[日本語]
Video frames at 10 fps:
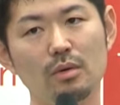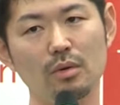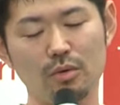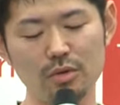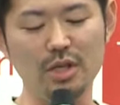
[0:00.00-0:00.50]

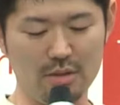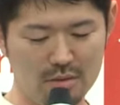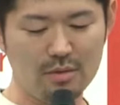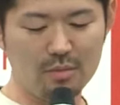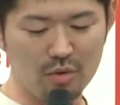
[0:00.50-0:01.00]
6人
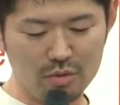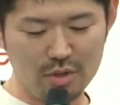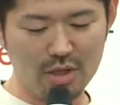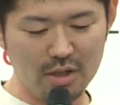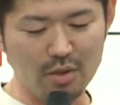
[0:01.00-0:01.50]
僕を
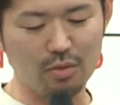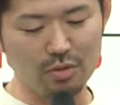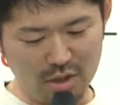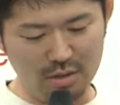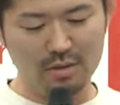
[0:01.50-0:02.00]
入れて
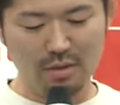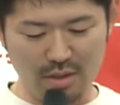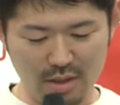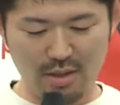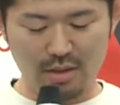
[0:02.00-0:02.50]
6人
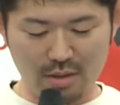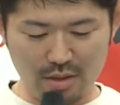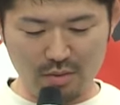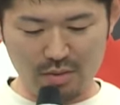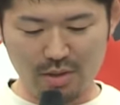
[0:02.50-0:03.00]
で
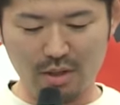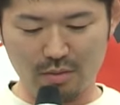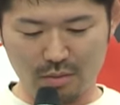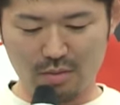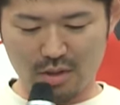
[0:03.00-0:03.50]
開業
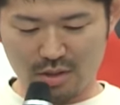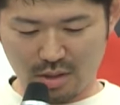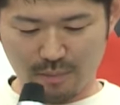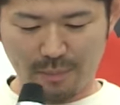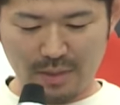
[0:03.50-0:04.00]
スタートでし
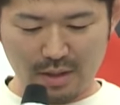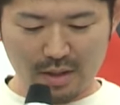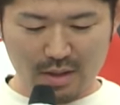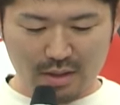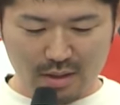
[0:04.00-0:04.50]
た
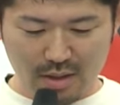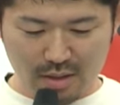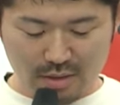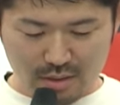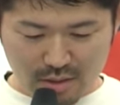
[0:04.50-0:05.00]

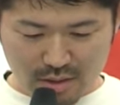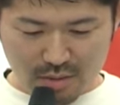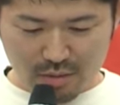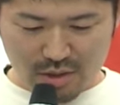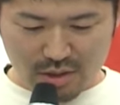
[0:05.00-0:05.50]
で開
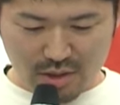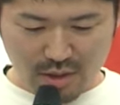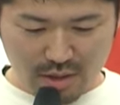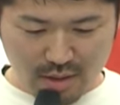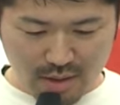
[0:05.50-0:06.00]
業1
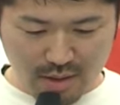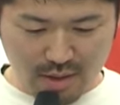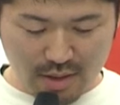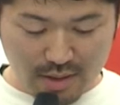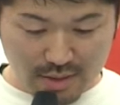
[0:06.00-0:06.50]
年
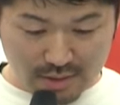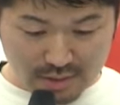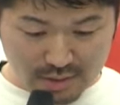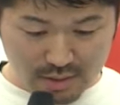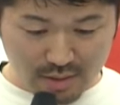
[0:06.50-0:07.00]
で
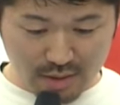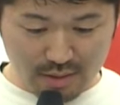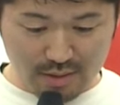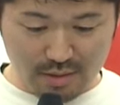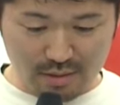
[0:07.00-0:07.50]
新
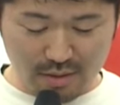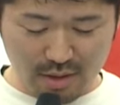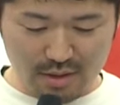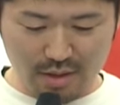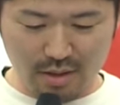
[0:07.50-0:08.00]
幹数
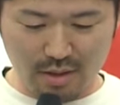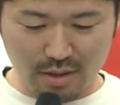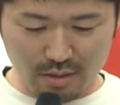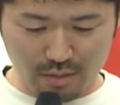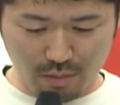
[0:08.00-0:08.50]
が1000
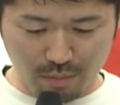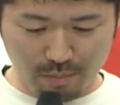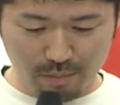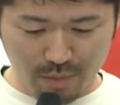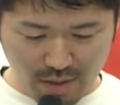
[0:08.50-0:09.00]
人突
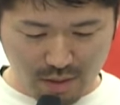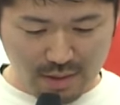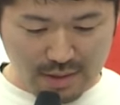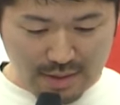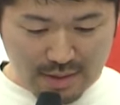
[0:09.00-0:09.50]
破
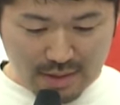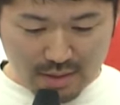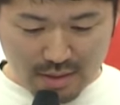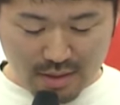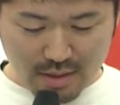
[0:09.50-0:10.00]

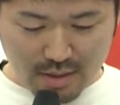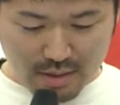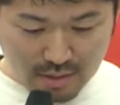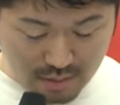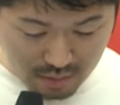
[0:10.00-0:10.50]
で、
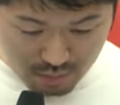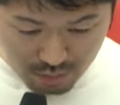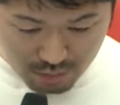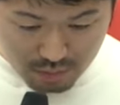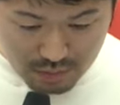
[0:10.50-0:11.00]
えっ
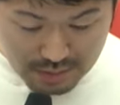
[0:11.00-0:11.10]
と